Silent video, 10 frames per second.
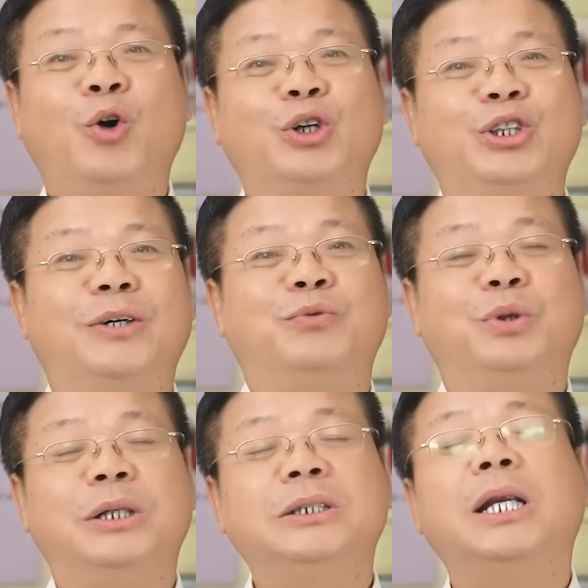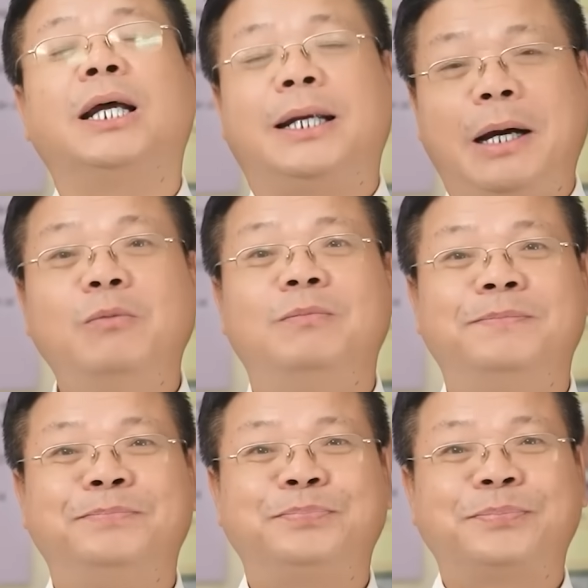những hội trường phụ nữ rất là đông,
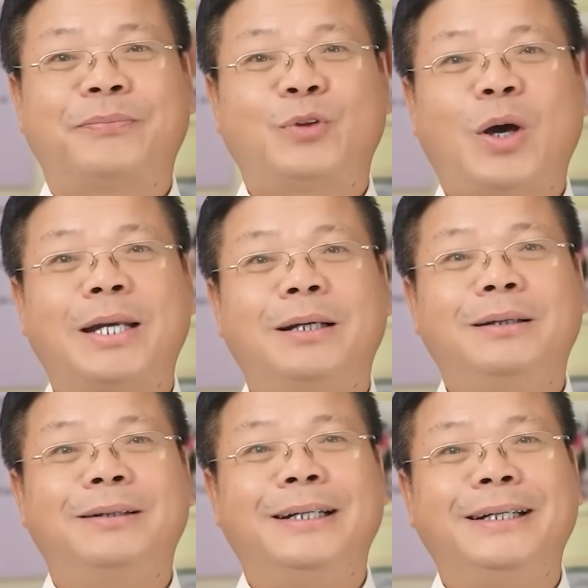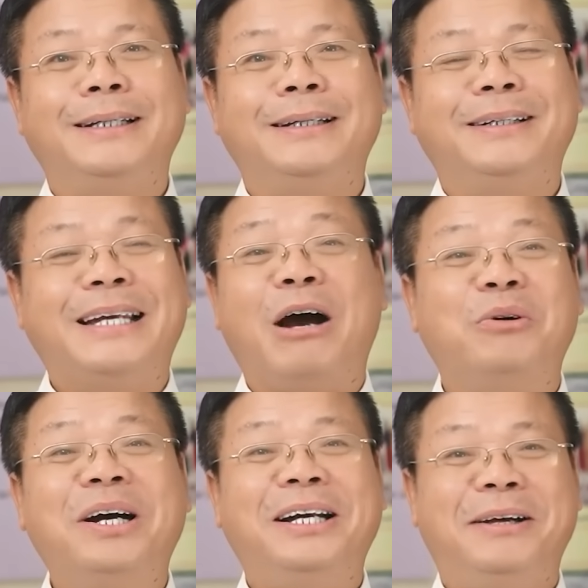toàn những người
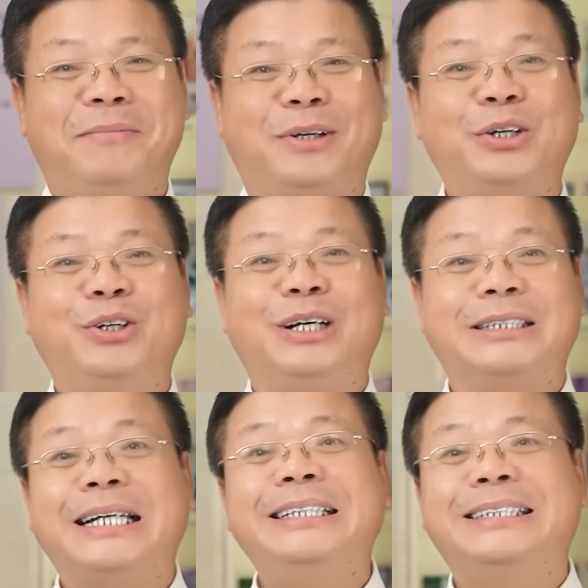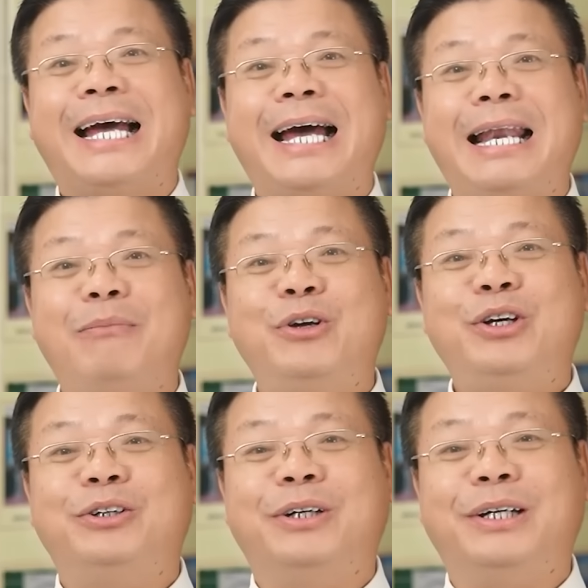đạo đức lắm, những người danh giá lắm,
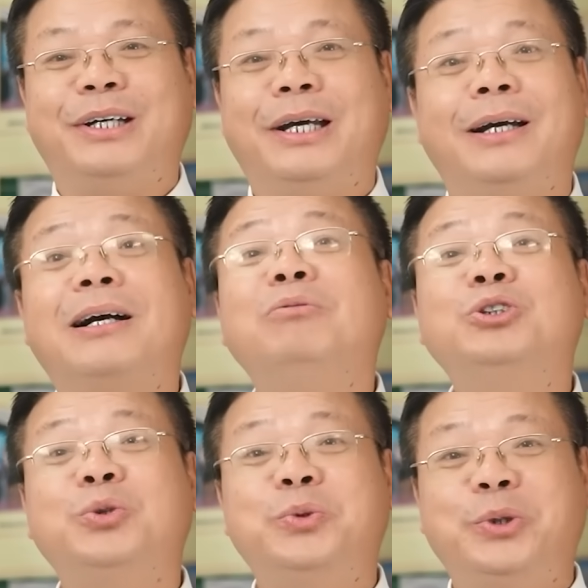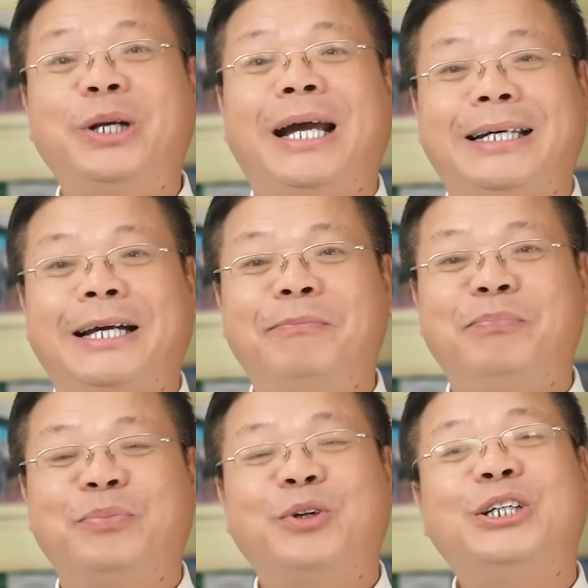những người công dung ngôn hạnh lắm.
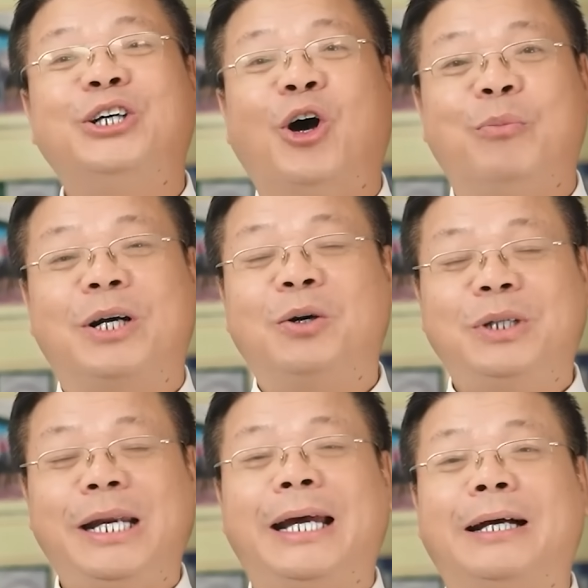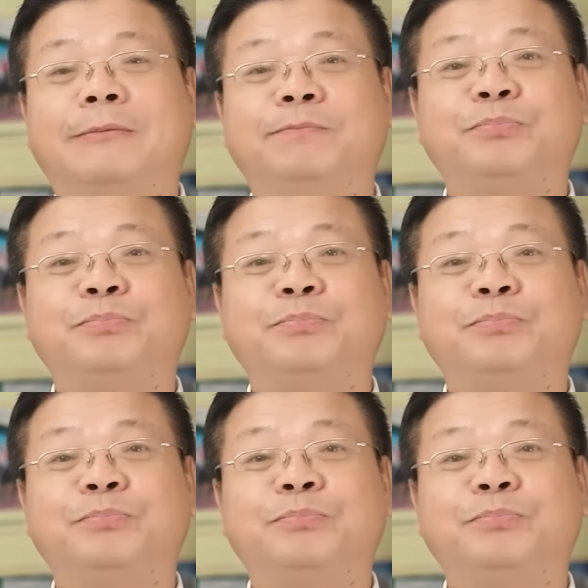Tôi chỉ hỏi một câu thế này ạ.